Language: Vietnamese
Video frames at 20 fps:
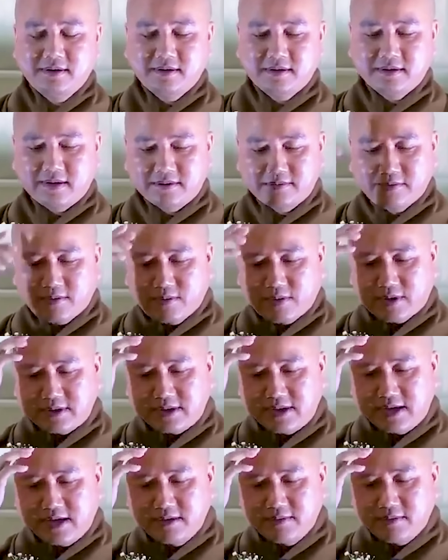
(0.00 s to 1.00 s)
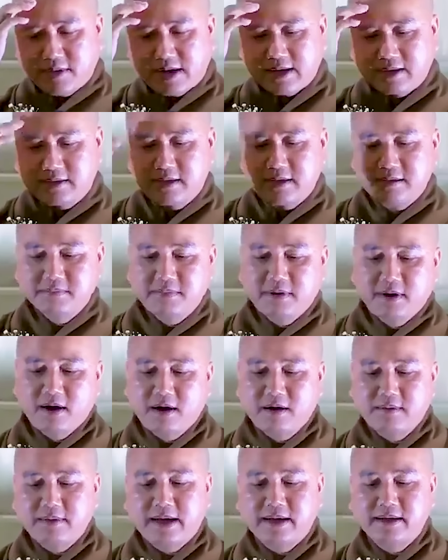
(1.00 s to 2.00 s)
Đây Pháp Hòa nhớ một anh tên
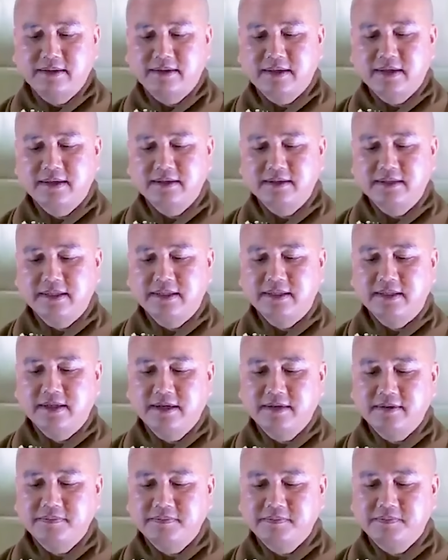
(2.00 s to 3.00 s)
Paul, một anh tên gì đó.